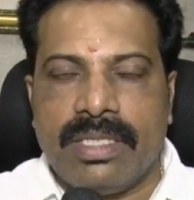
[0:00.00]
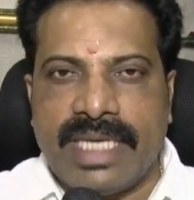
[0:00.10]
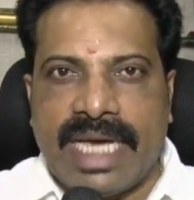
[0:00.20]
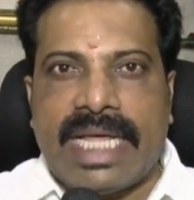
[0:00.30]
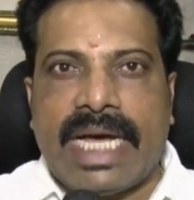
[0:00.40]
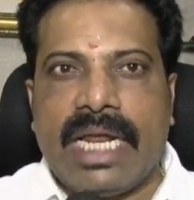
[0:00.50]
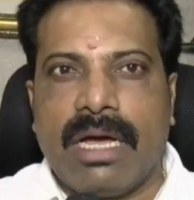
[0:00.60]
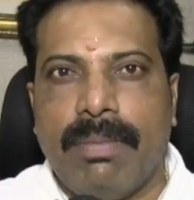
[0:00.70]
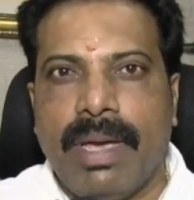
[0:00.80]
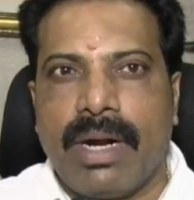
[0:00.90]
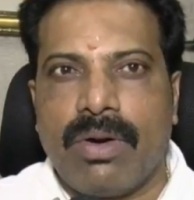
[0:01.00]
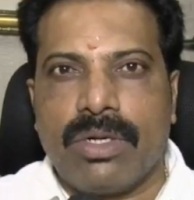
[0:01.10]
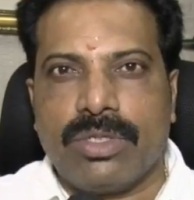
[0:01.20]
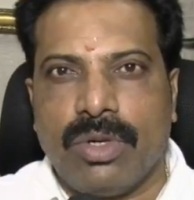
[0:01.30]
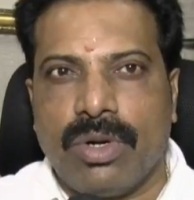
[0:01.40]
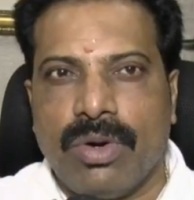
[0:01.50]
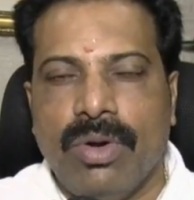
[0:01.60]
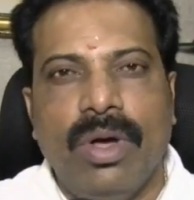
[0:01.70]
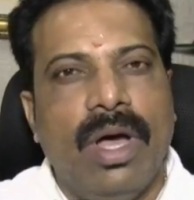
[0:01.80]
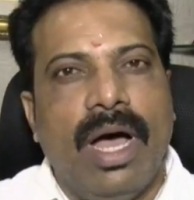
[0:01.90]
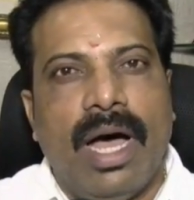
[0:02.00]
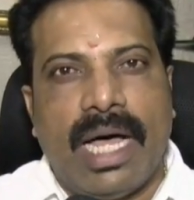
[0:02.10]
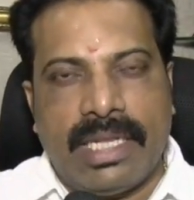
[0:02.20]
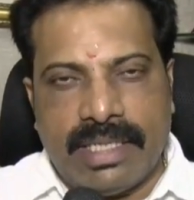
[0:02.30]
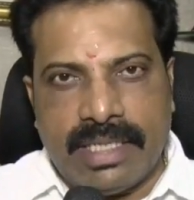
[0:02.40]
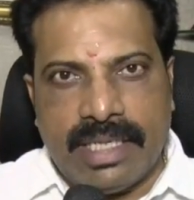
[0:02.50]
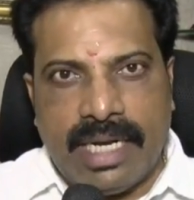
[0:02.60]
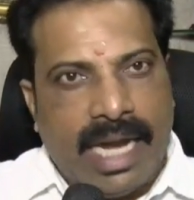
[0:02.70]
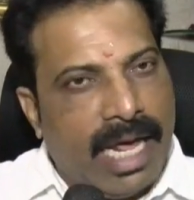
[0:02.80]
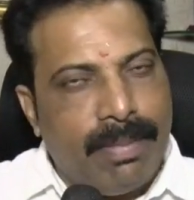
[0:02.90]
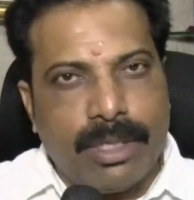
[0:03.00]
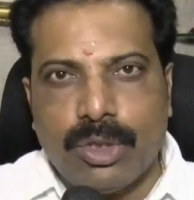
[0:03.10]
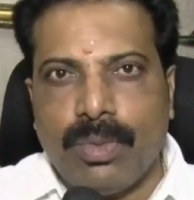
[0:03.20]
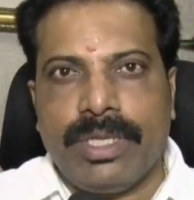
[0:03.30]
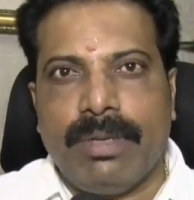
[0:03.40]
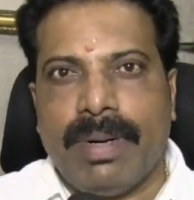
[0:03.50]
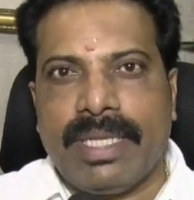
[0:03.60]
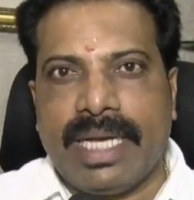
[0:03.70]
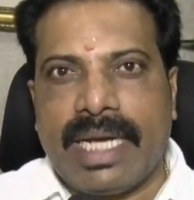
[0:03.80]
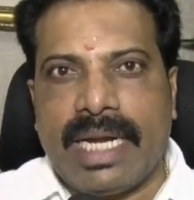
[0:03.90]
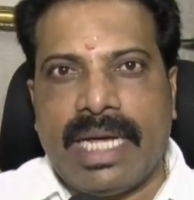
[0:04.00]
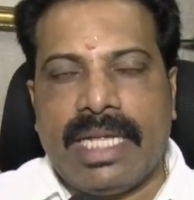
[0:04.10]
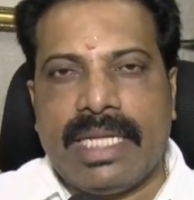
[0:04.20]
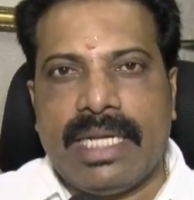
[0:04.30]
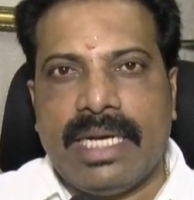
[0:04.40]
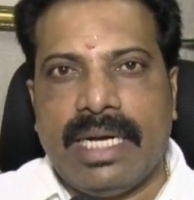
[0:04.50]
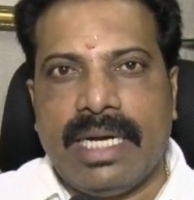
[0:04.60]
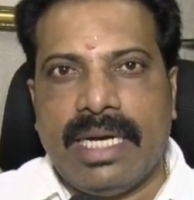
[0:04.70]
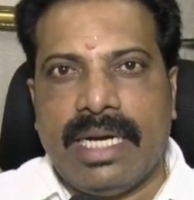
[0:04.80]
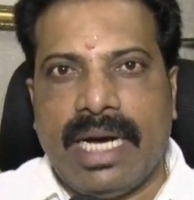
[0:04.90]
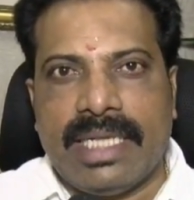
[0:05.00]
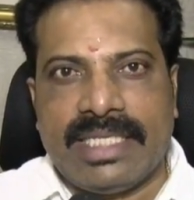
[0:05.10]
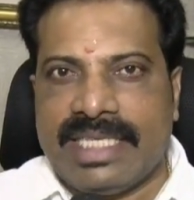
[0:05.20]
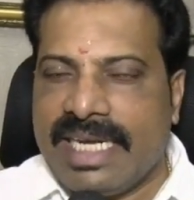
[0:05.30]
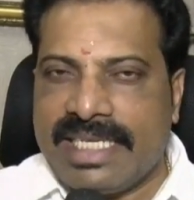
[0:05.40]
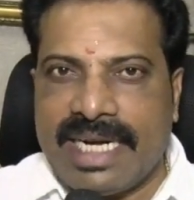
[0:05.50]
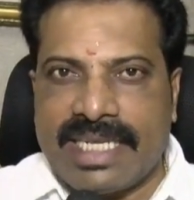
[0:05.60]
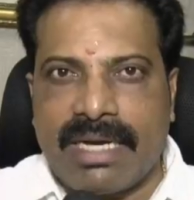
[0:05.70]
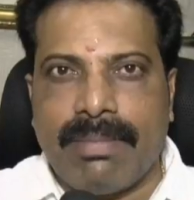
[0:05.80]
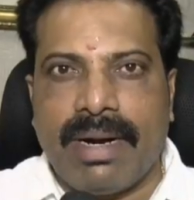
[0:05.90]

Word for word: சேதங்கள் கம்மியாக இருக்குன்ட்டு சொல்கிறோம் அது லேபர்ஸும் வந்து பார்த்திங்கன்னா அதை சீரியஸாக எடுத்துக்க